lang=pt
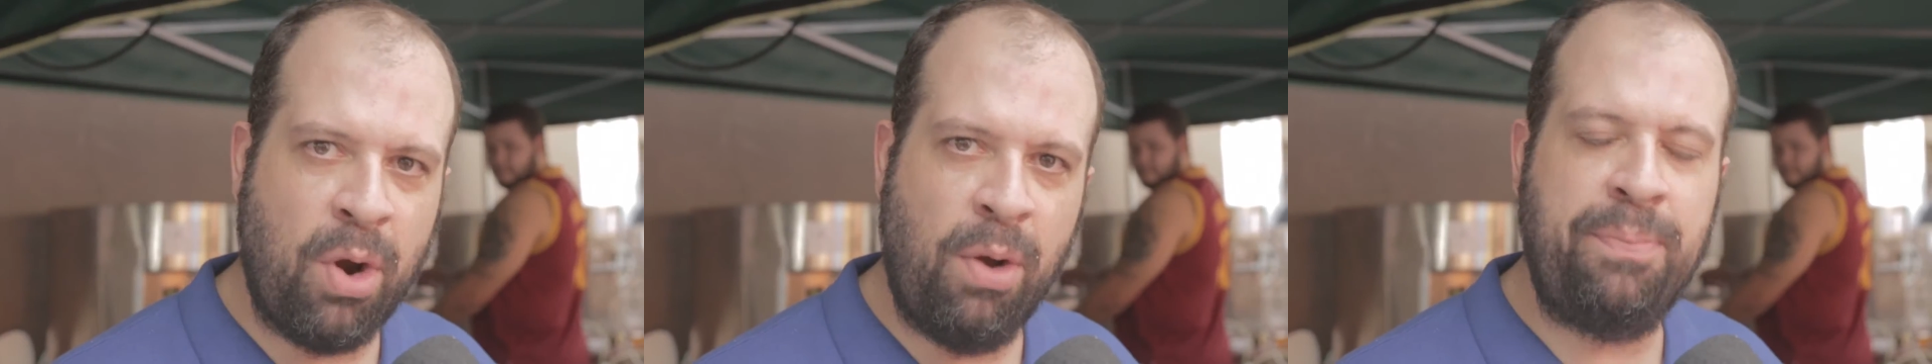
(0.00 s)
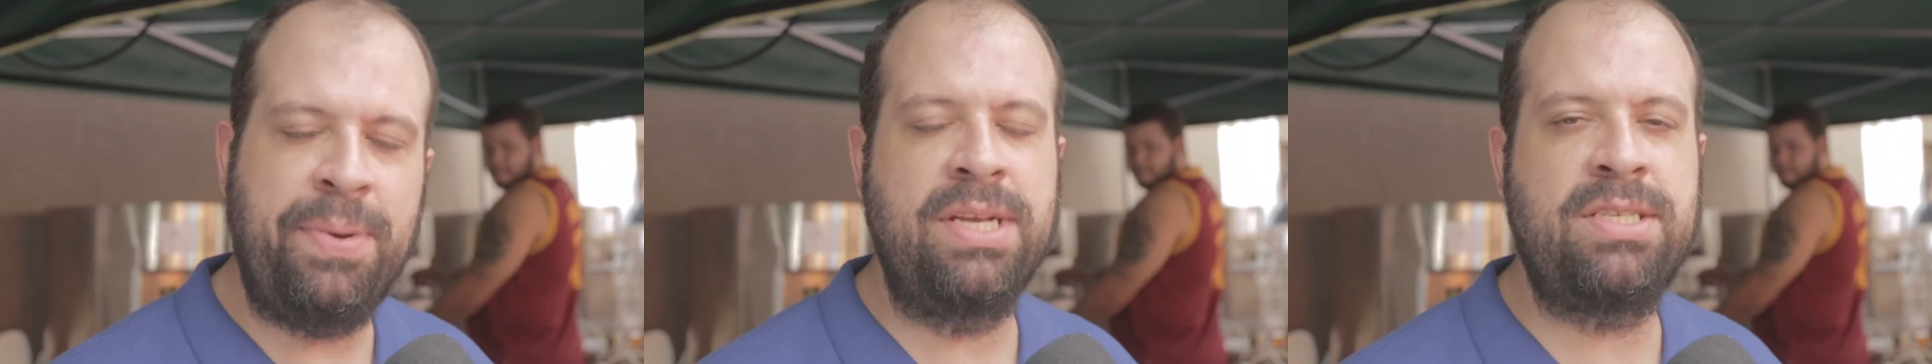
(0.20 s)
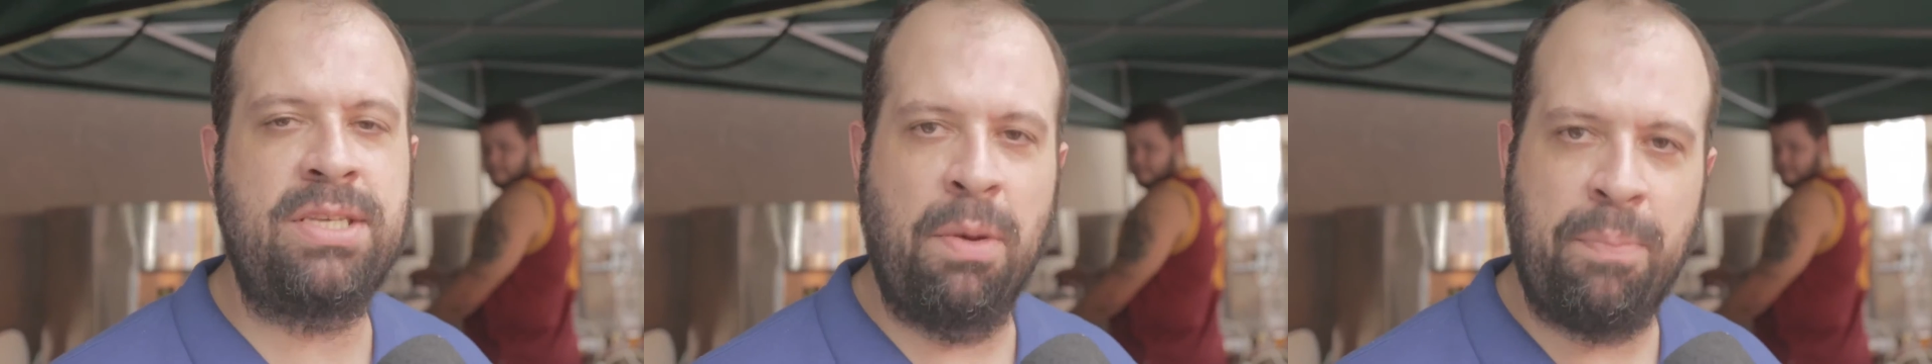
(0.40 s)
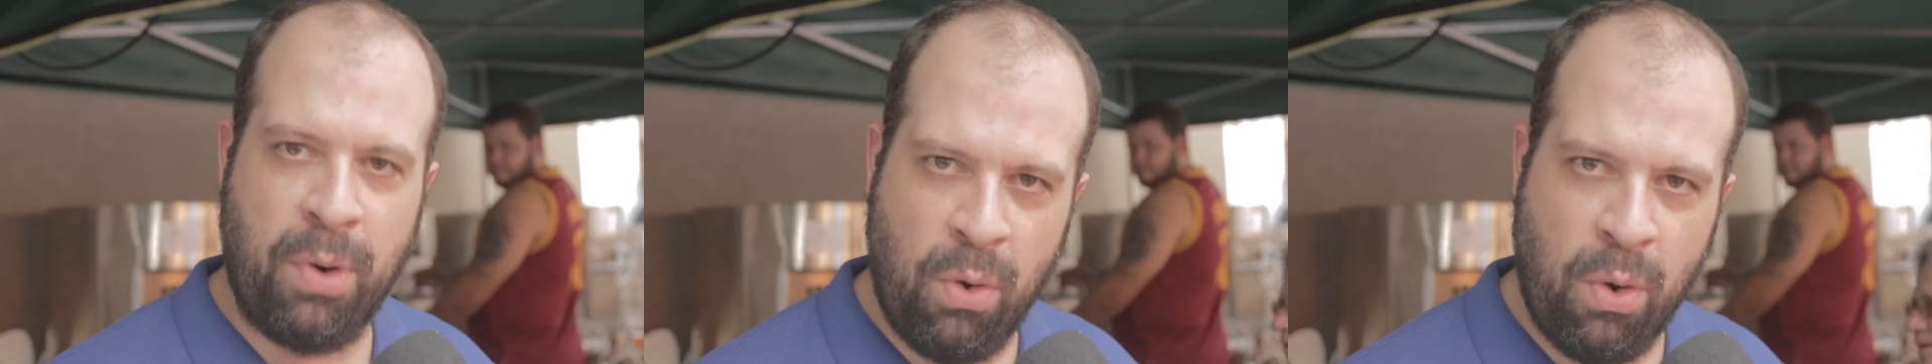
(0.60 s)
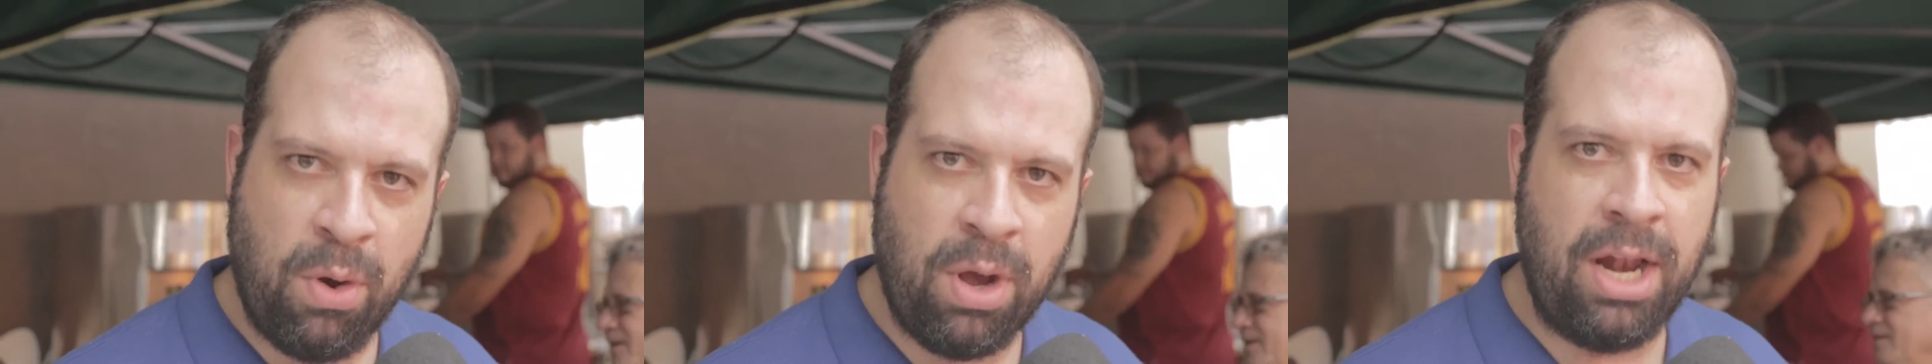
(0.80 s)
propícia
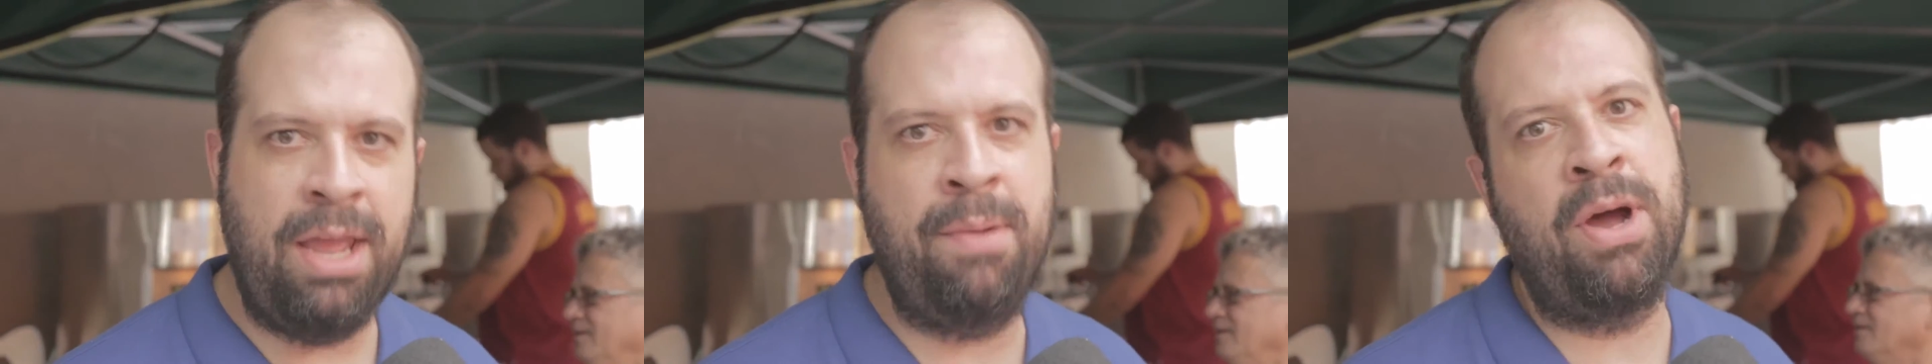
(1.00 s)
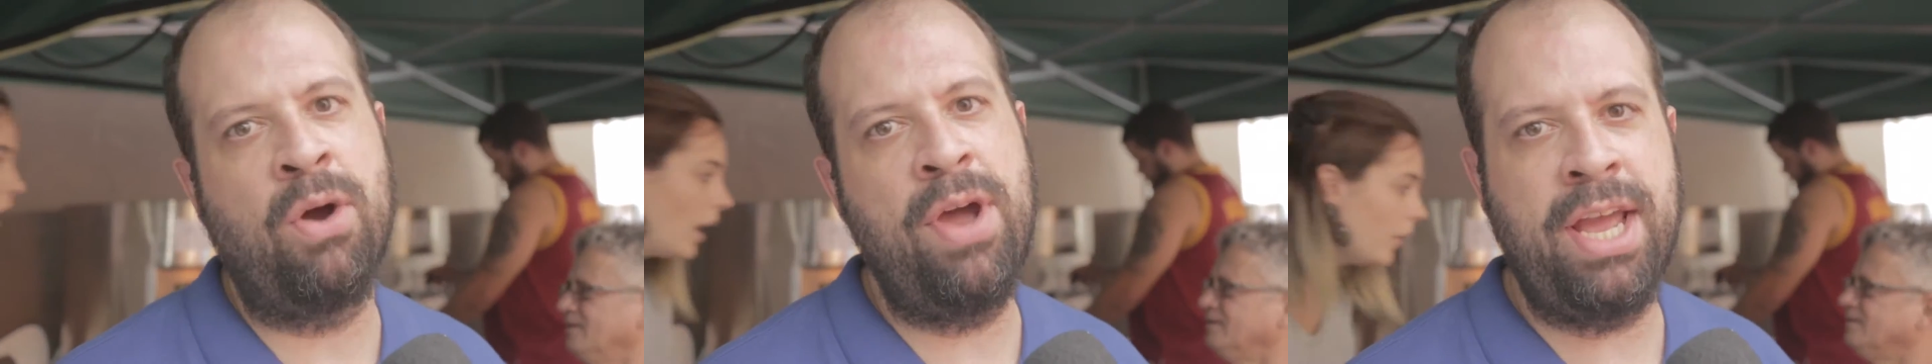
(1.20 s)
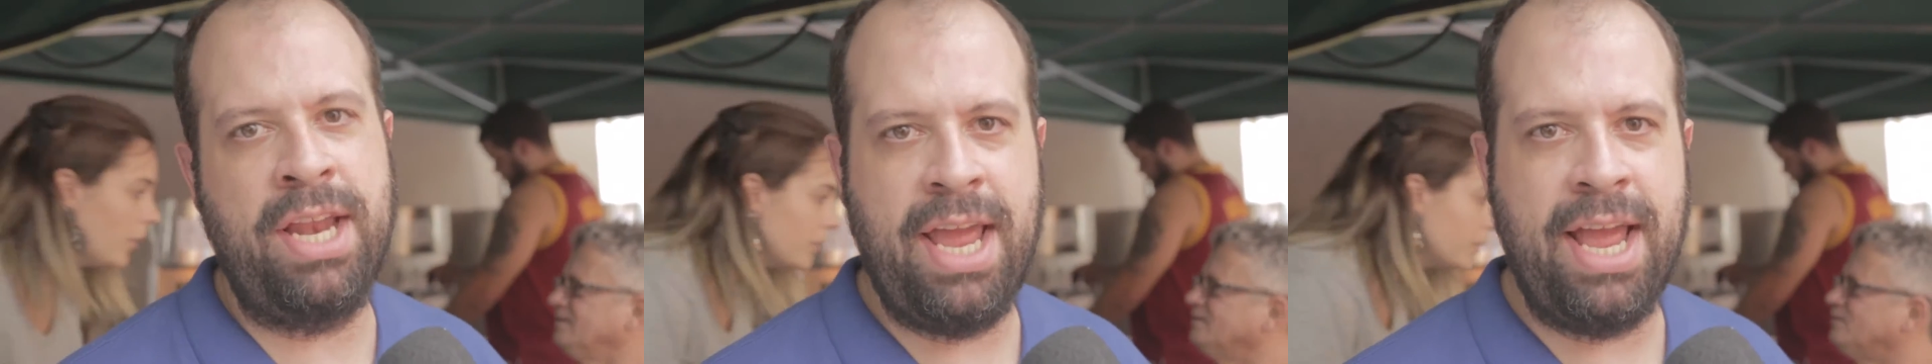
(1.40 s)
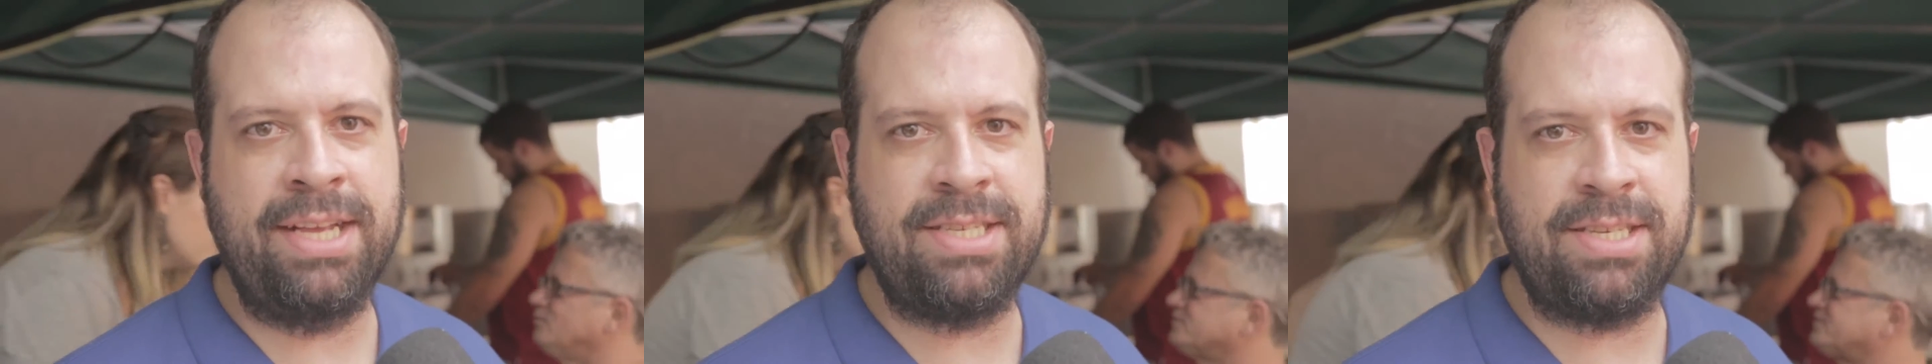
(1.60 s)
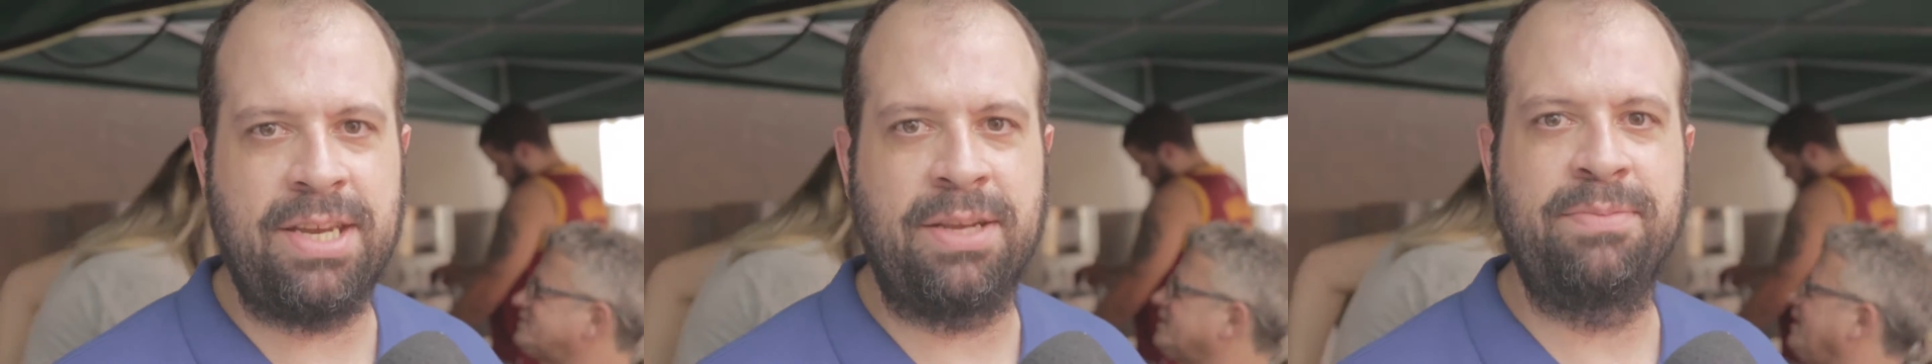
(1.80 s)
para o clima
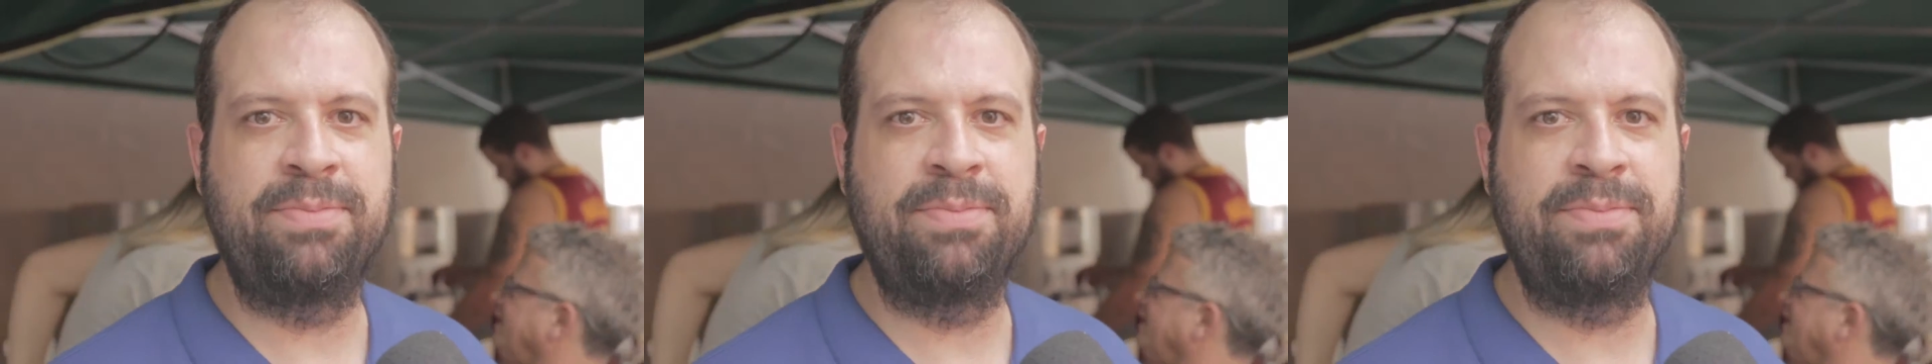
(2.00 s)
goianiense.